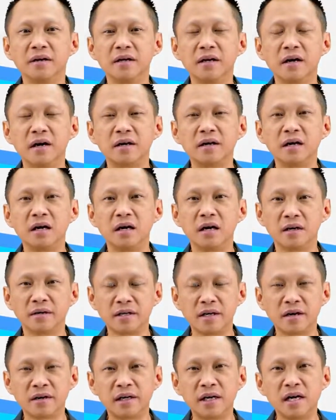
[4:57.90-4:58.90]
เนื้อเอ่อ
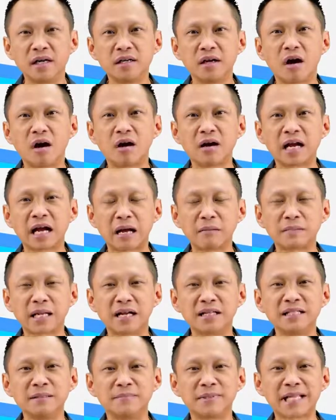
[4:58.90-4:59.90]
เนื้อเรื่องย่อนะครับ
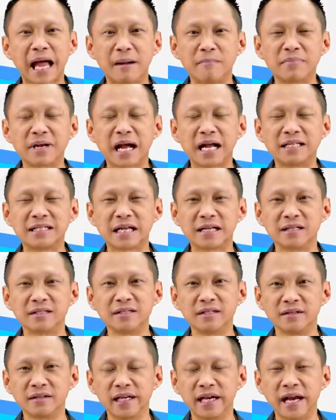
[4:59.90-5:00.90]
ทั้ง13การจัดห
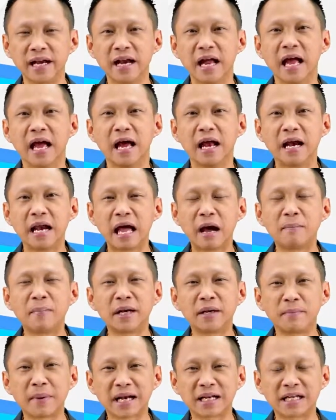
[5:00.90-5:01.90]
นังสือเรียน แล้ว
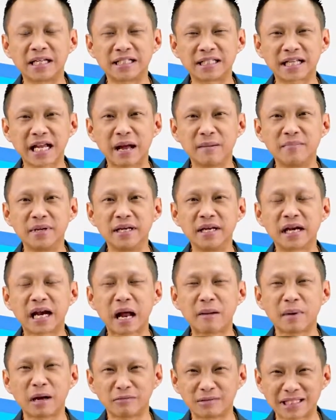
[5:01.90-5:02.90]
ปฏิบัติกิจกรรมนี้นะ
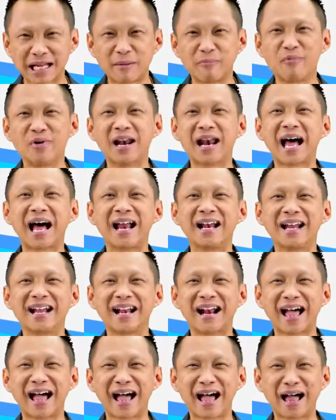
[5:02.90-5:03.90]
ครับ เอาจับเวลาเล
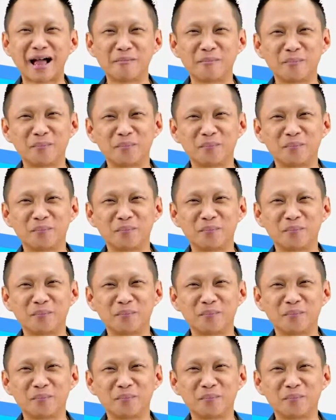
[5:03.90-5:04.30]
ยครับ